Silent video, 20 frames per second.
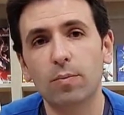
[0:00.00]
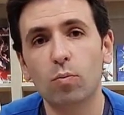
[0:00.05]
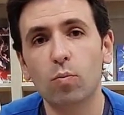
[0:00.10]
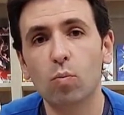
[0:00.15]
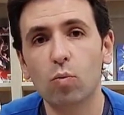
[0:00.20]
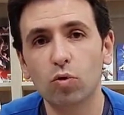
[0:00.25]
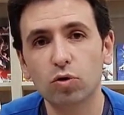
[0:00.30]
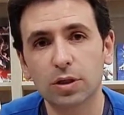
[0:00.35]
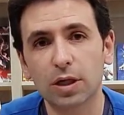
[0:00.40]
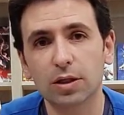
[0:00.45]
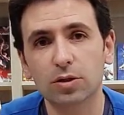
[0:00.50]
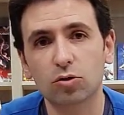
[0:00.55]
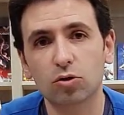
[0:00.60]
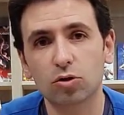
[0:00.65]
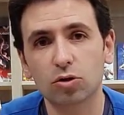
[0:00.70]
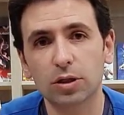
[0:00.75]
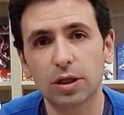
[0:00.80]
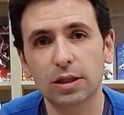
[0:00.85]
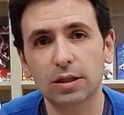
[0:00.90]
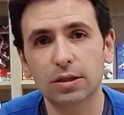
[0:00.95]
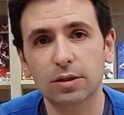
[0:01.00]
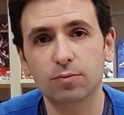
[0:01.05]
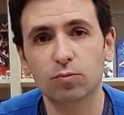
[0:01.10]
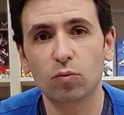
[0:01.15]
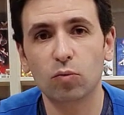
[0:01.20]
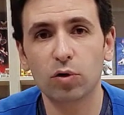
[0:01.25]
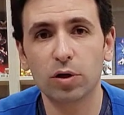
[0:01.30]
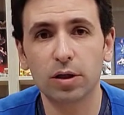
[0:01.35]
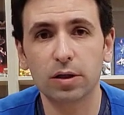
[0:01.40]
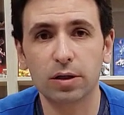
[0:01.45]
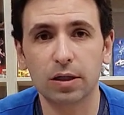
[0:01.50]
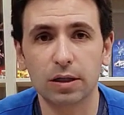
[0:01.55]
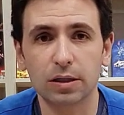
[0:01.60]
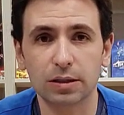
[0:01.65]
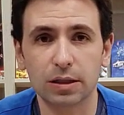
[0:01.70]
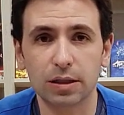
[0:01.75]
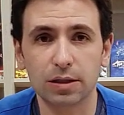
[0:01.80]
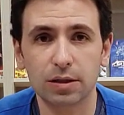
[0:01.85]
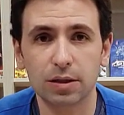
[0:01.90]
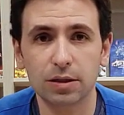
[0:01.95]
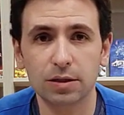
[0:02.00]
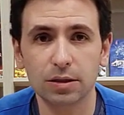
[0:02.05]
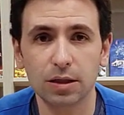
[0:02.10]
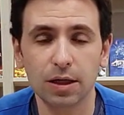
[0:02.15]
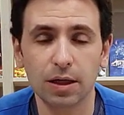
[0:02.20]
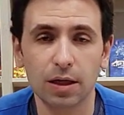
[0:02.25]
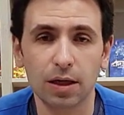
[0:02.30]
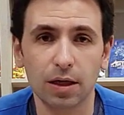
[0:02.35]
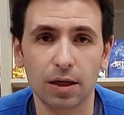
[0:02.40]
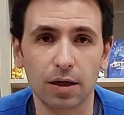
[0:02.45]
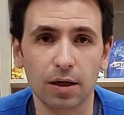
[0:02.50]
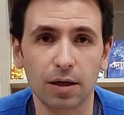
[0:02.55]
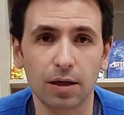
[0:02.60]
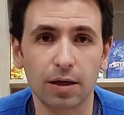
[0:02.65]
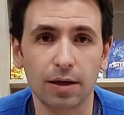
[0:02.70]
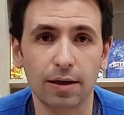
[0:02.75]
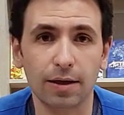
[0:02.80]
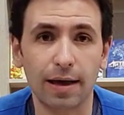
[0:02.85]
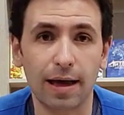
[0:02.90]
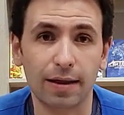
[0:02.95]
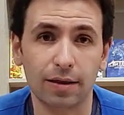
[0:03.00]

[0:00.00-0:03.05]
muchas cosas muy interesantes eh,